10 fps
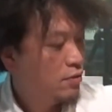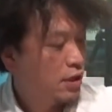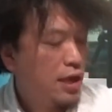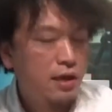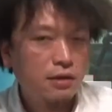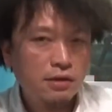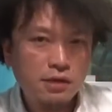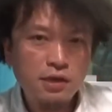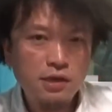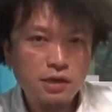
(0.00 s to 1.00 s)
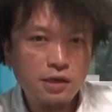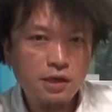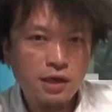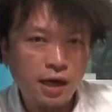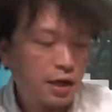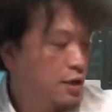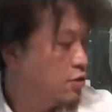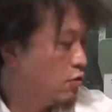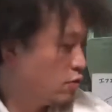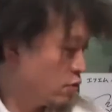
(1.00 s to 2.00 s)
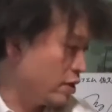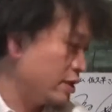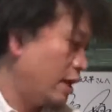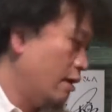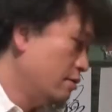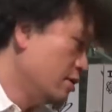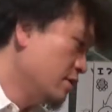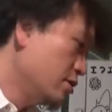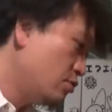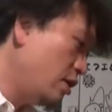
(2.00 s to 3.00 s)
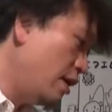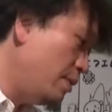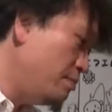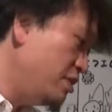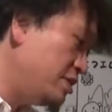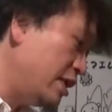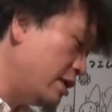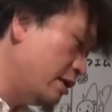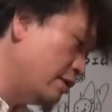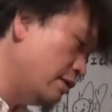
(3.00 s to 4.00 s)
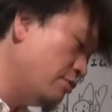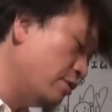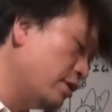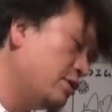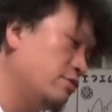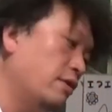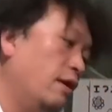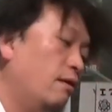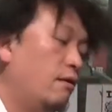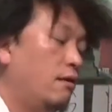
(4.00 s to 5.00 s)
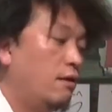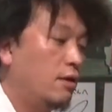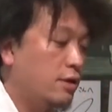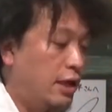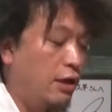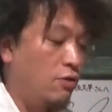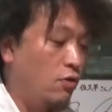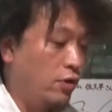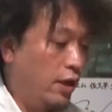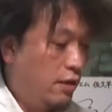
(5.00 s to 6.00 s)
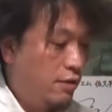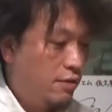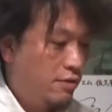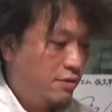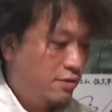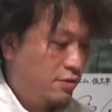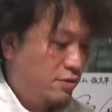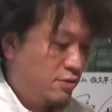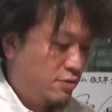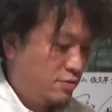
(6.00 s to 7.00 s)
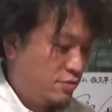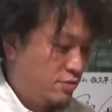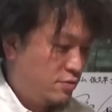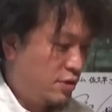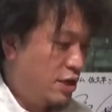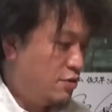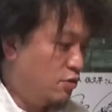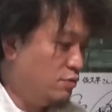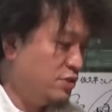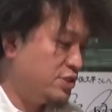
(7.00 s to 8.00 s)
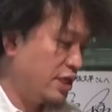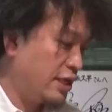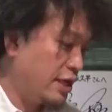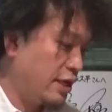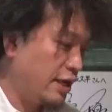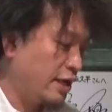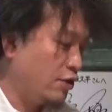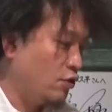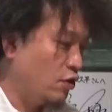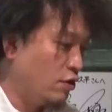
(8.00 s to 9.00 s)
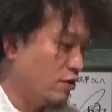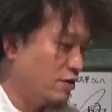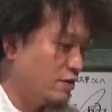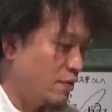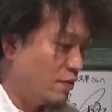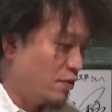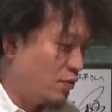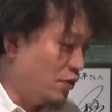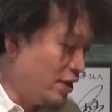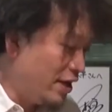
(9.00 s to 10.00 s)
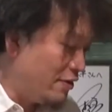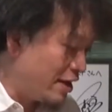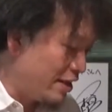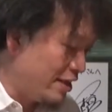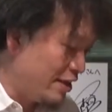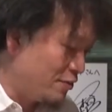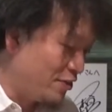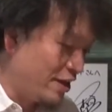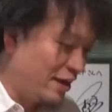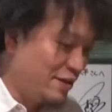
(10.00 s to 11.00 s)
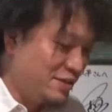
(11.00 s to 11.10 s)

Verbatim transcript: 天気外況とかさこれあんま見しちゃいけないんだよねこれねきっとね原稿ね原稿見しちゃいけないけどこれならわかんねえだろこれなら